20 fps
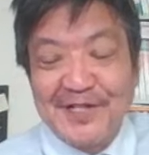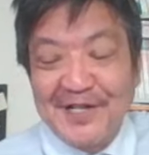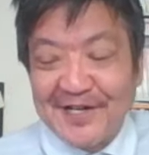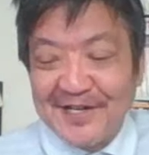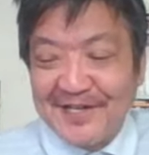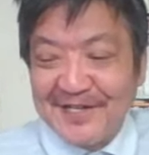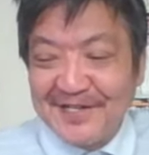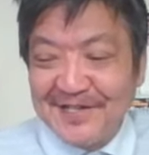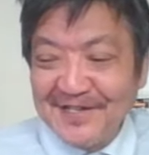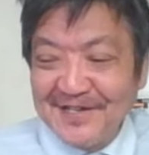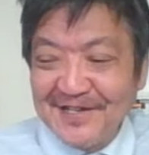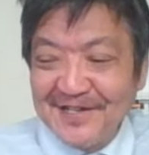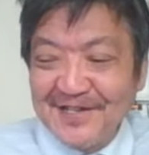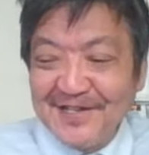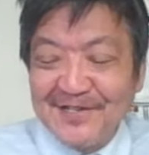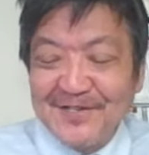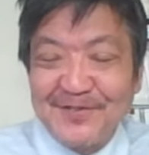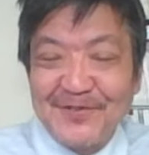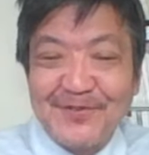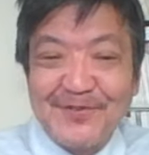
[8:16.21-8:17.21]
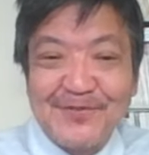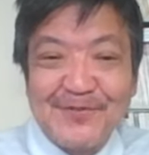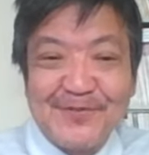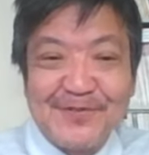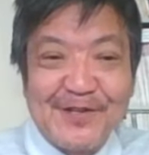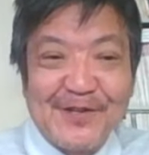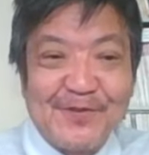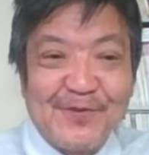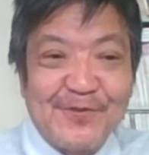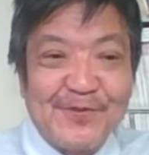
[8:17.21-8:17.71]
はい、ということ
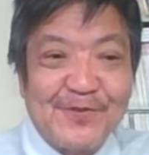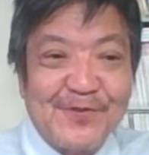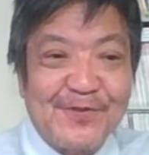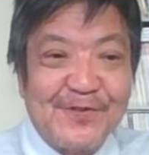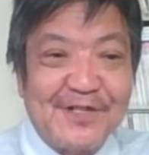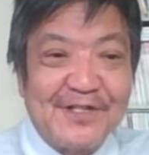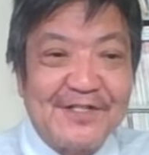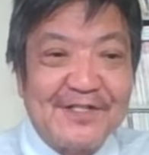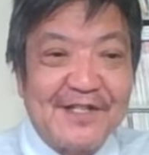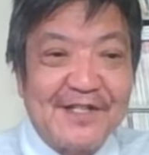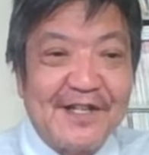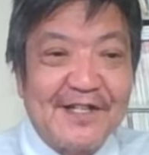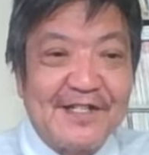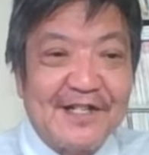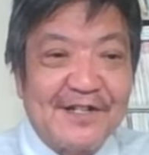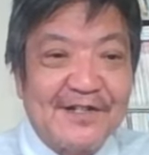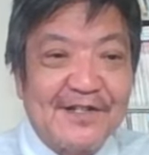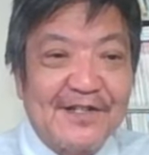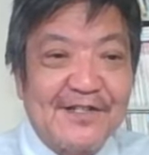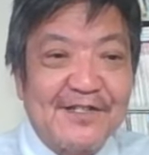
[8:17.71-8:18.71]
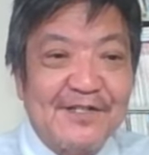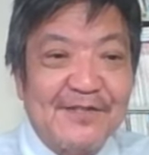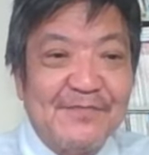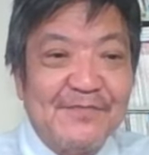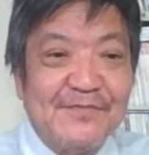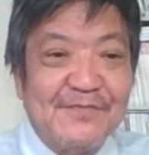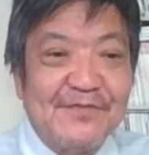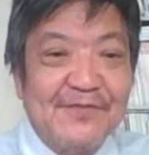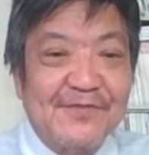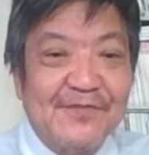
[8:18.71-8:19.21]
で、このですね、産経
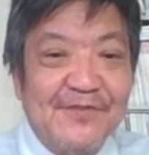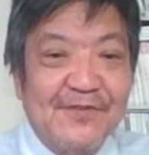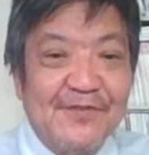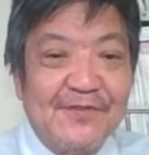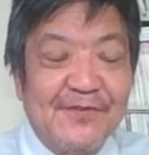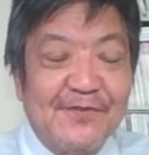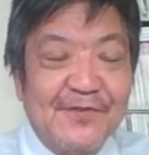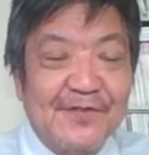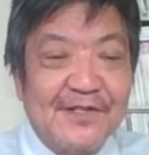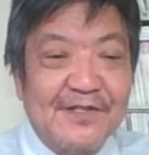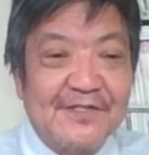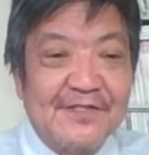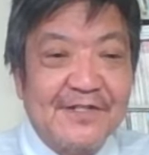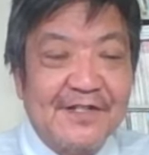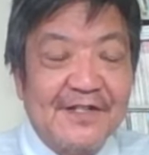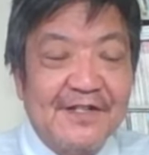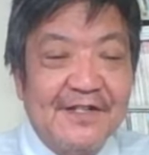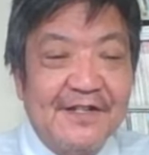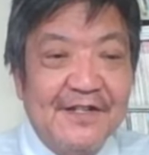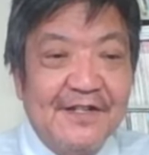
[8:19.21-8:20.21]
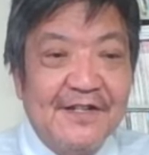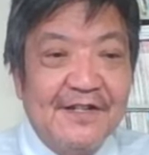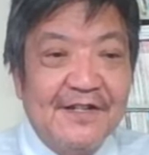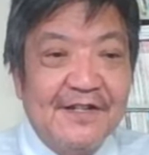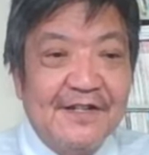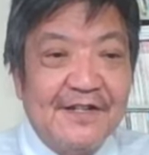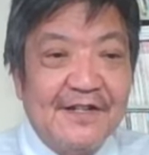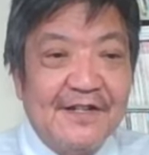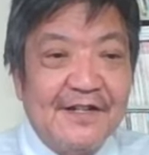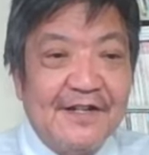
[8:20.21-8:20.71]
新聞のですね、
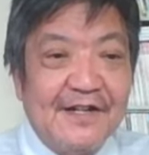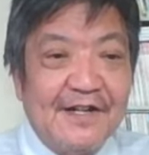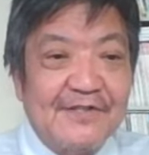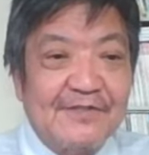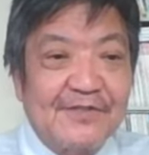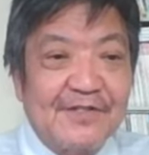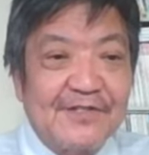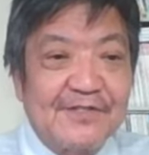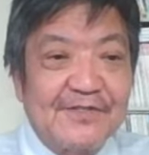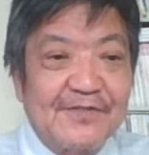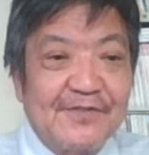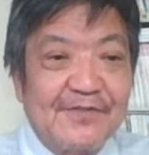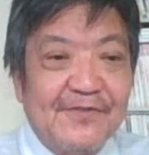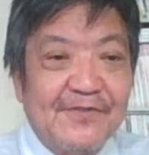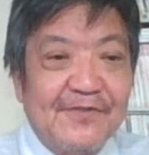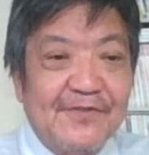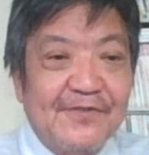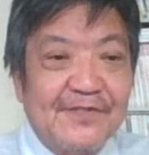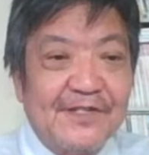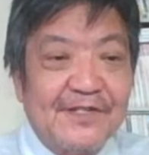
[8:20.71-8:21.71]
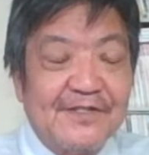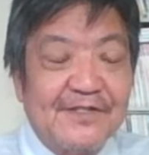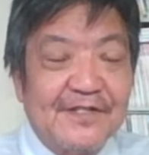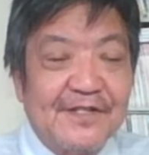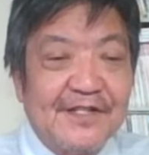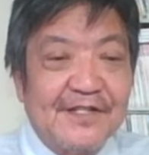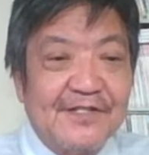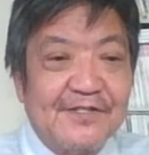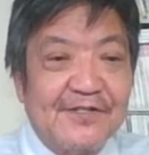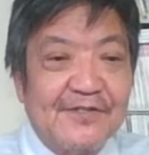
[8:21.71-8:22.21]
えアドレスをです
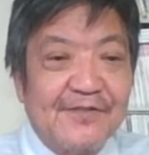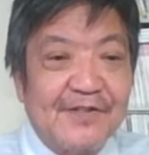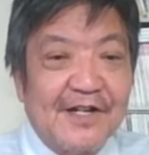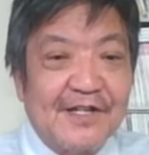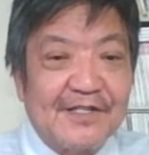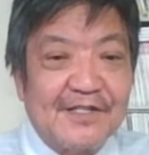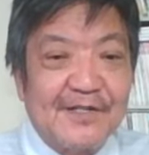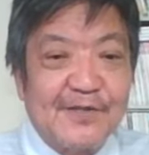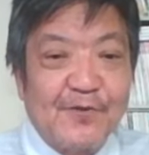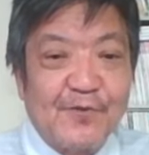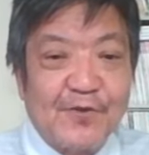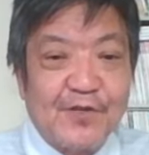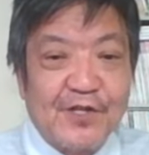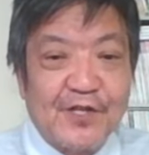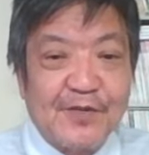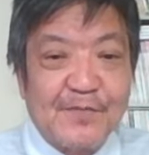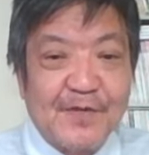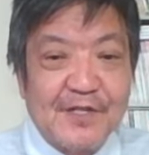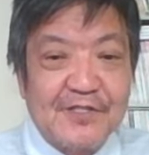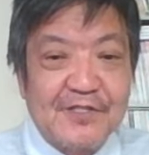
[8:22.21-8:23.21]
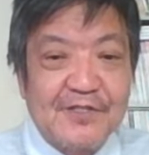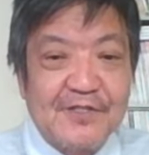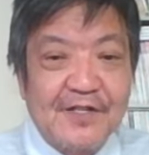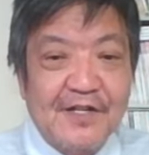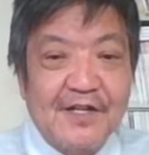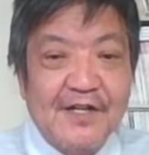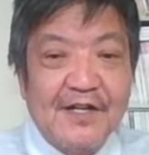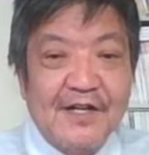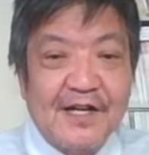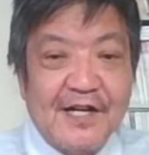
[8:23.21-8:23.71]
ね、一応貼っておきます。
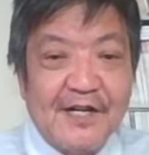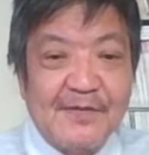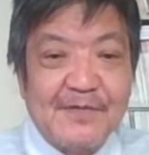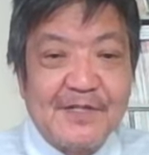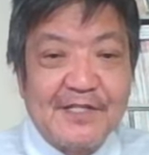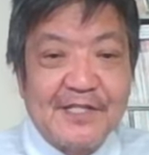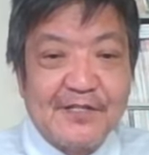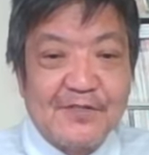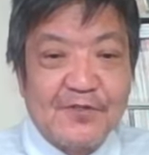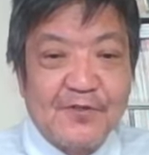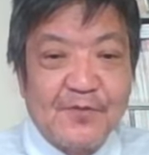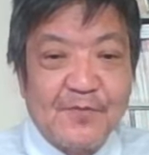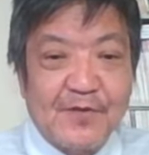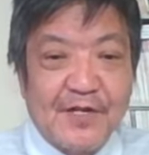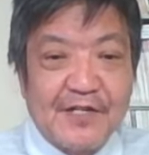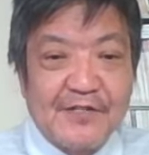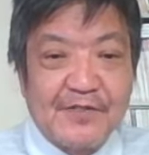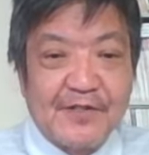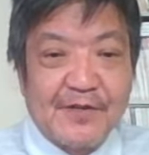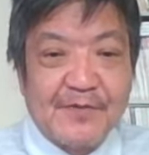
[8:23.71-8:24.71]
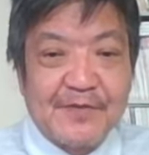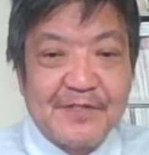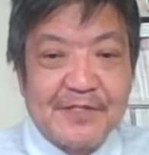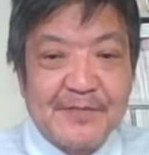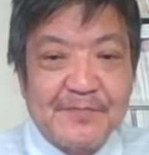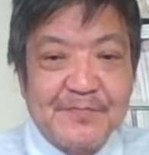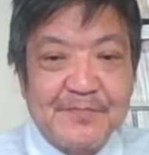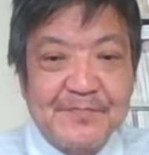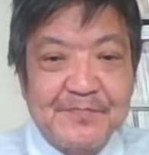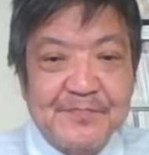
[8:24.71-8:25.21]
はい、皆さんどうもありがとうございまし
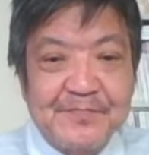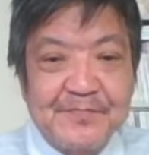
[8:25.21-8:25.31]
た。